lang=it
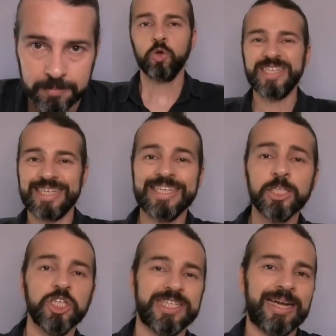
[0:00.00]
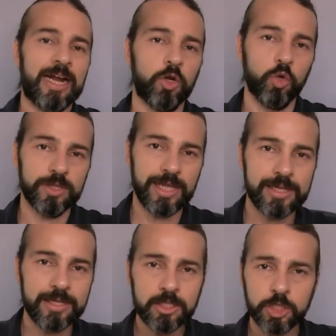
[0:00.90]
Così se ci saranno
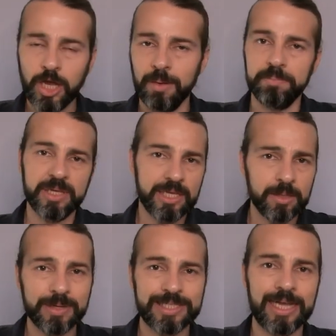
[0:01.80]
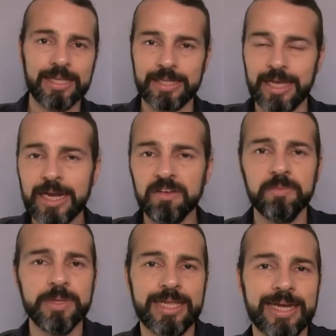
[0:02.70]
degli inciampi, i pazienti e la
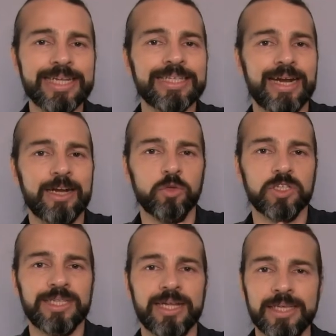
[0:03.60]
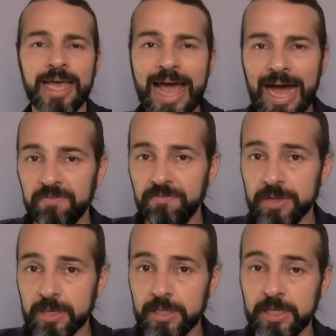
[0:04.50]
famiglia ne saranno stati
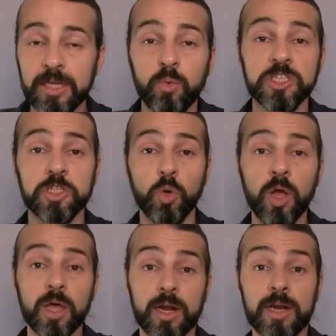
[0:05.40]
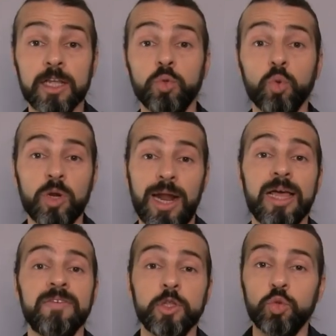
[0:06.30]
avvertiti e questo
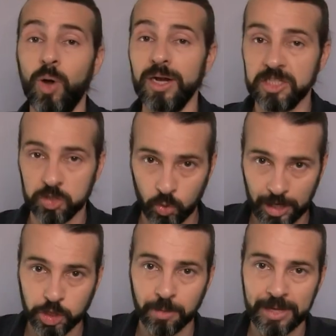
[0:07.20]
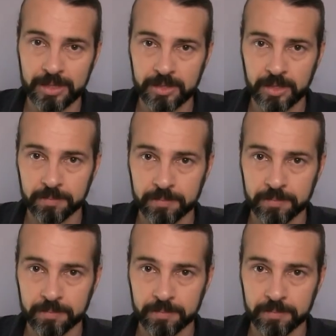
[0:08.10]
ridurrà eventuali scoraggiamenti.